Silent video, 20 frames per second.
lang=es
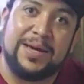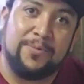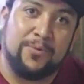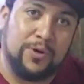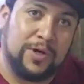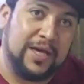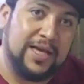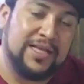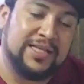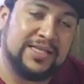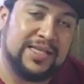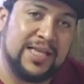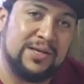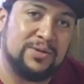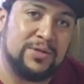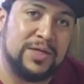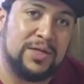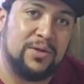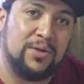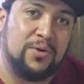Llevo 15
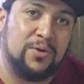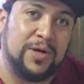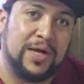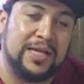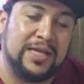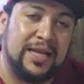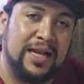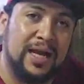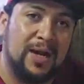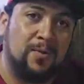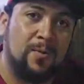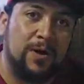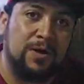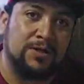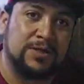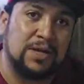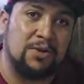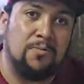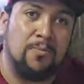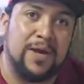días usándolo en el
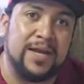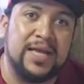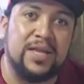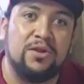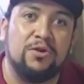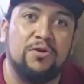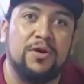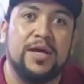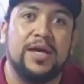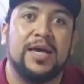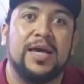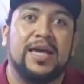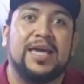acuario salo marino